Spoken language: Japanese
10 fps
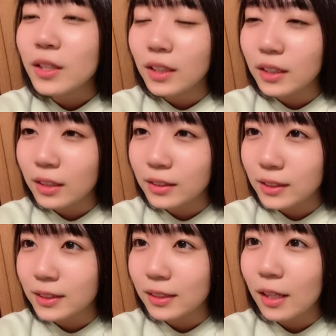限界サ
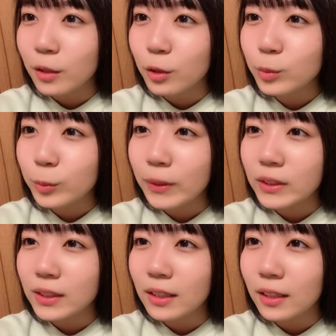欺さんたらの、音符
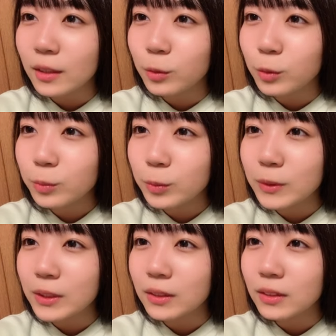ピンクさんたらの、音符
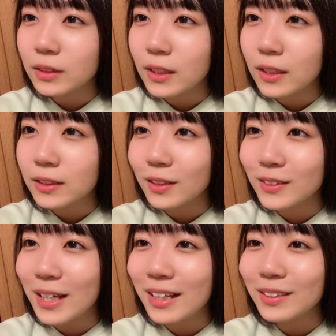シャラスカル
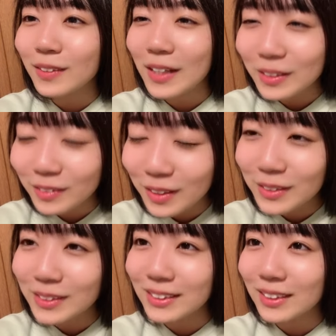さん、ハート、ハート、限
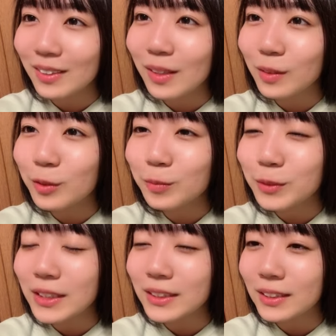界先さんたらの音
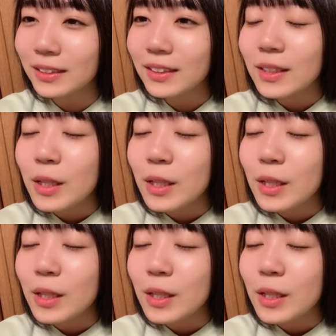符、シャンシャン、